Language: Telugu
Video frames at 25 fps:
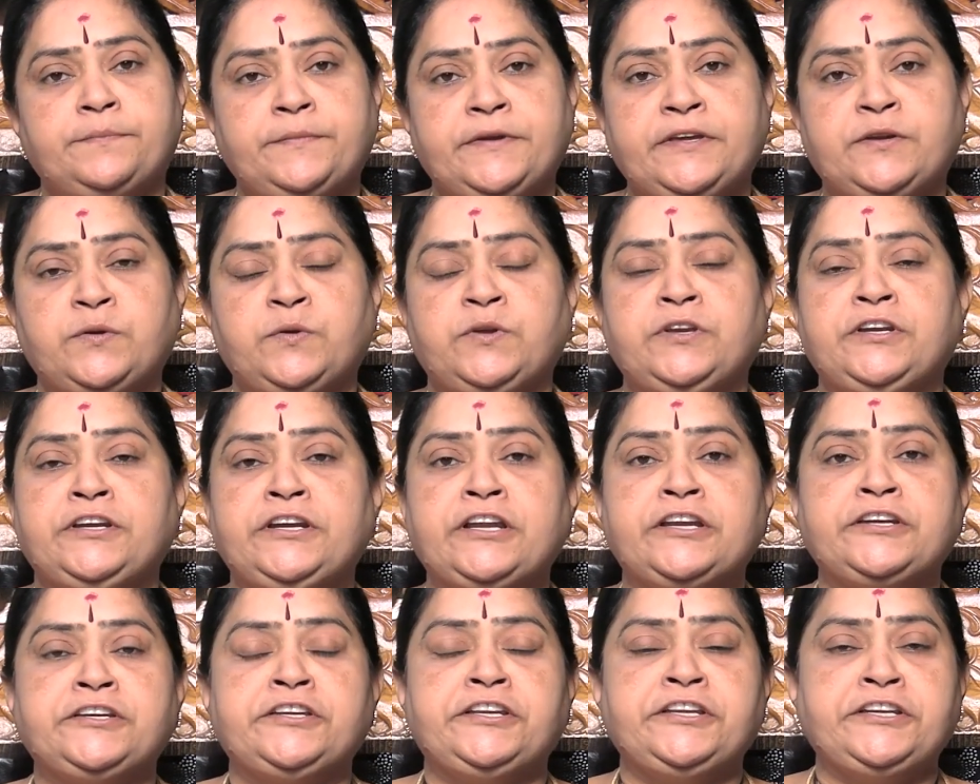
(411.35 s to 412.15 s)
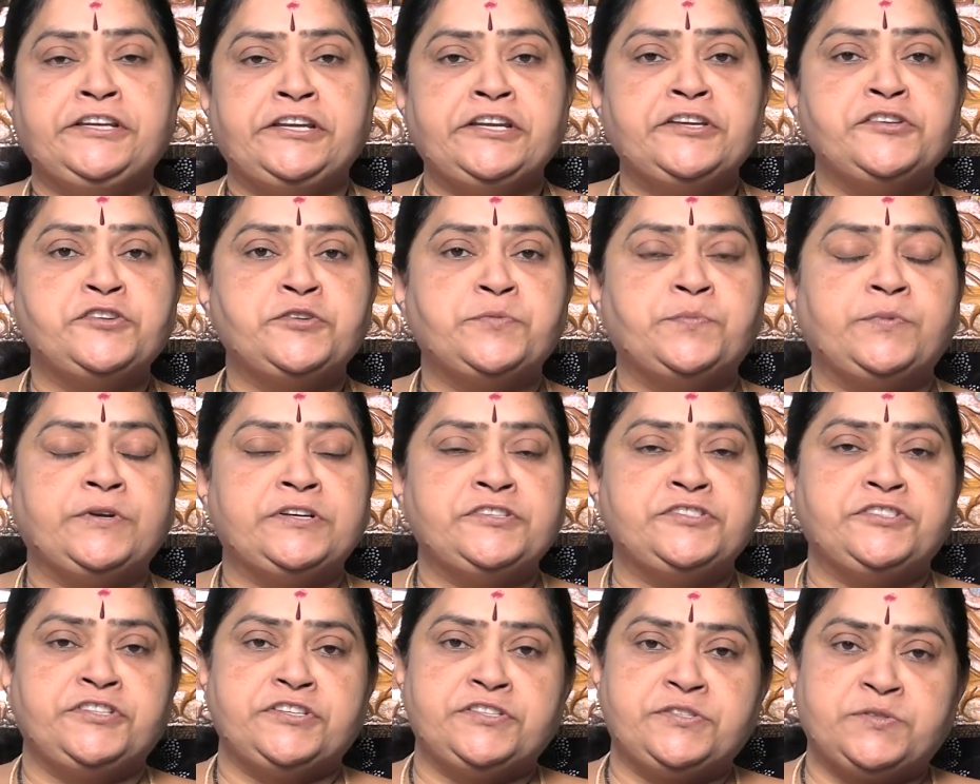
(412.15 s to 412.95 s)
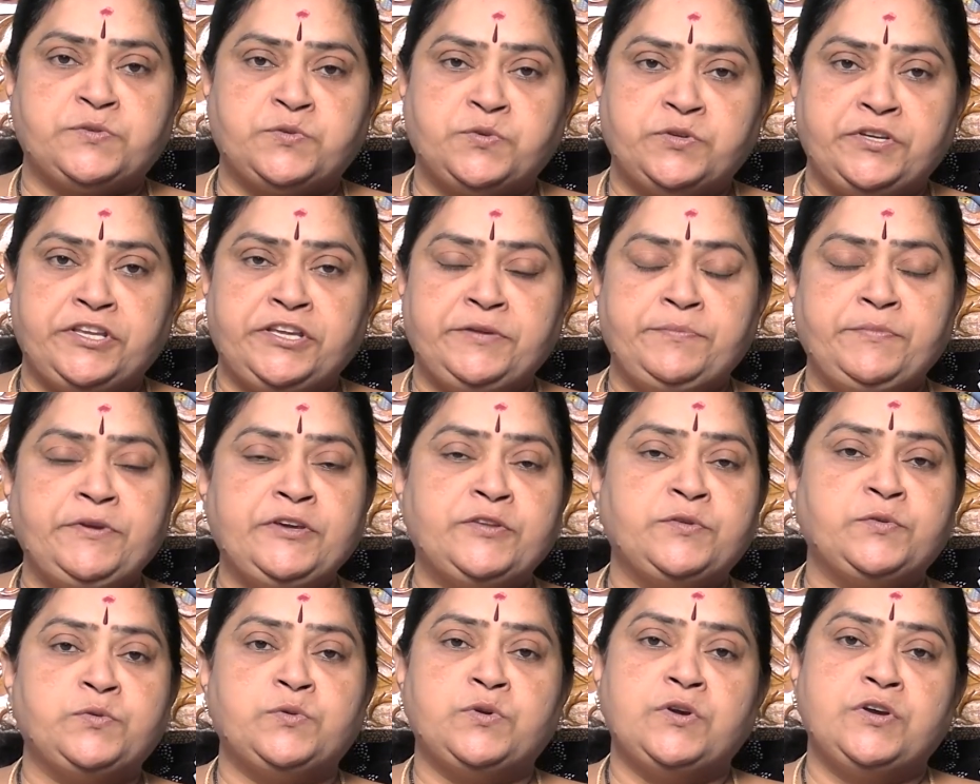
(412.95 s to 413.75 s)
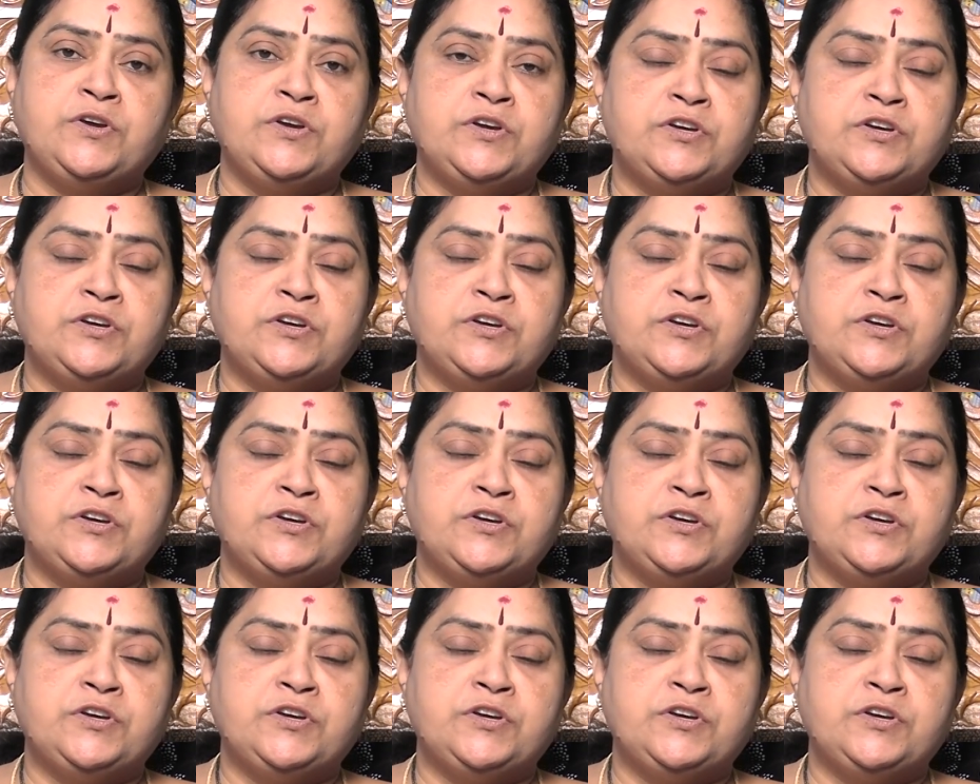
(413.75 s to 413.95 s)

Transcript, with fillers: మీరు ఇండ్ల ఇంటిని శుభ్రం చేసుకొని మీరు